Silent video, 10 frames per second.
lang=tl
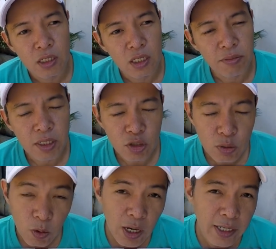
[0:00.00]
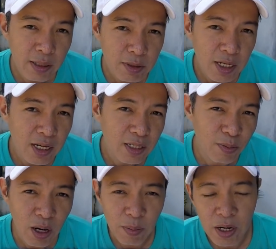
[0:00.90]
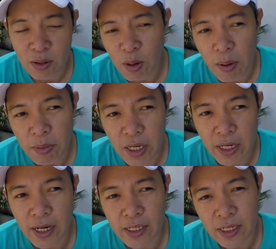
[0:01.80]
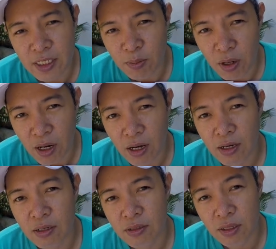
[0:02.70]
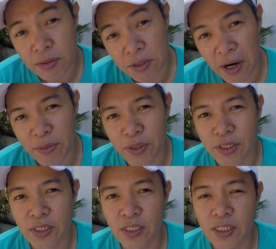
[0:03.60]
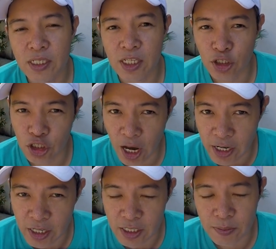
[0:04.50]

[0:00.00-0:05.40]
Even yung small items lang, di ba? Para mapamigay natin sa mga subscribers ng channel.